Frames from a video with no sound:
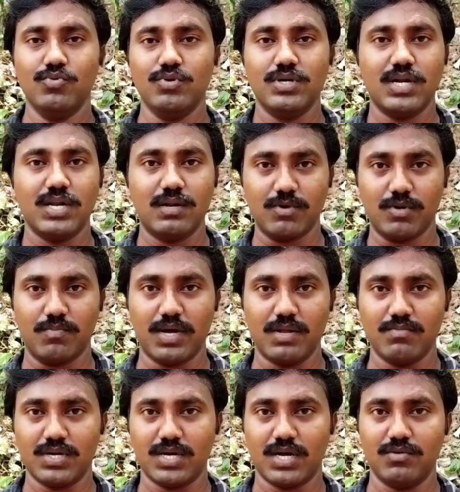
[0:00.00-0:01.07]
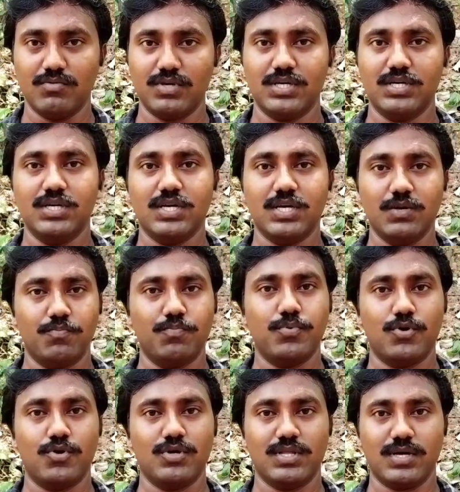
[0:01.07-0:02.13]
முன்னாடி நமக்கு பயன்பட்ட அளவுக்கு
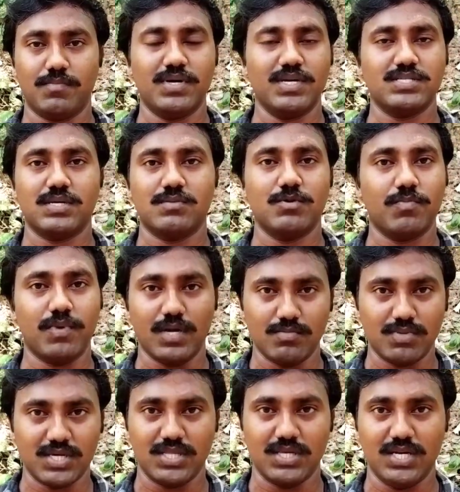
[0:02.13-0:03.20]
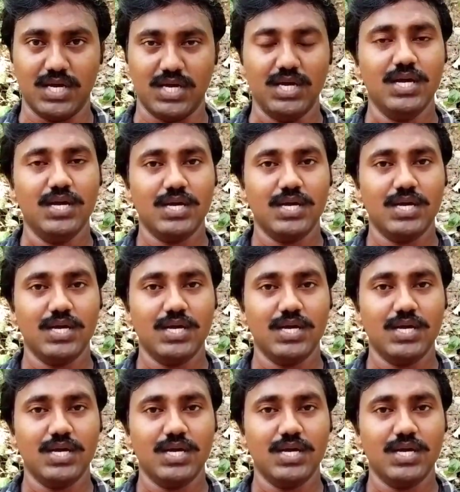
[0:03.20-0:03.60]
இப்போது இந்த அப்பெண்டிக்ஸ் நமக்கு பயன்படுறது இல்லை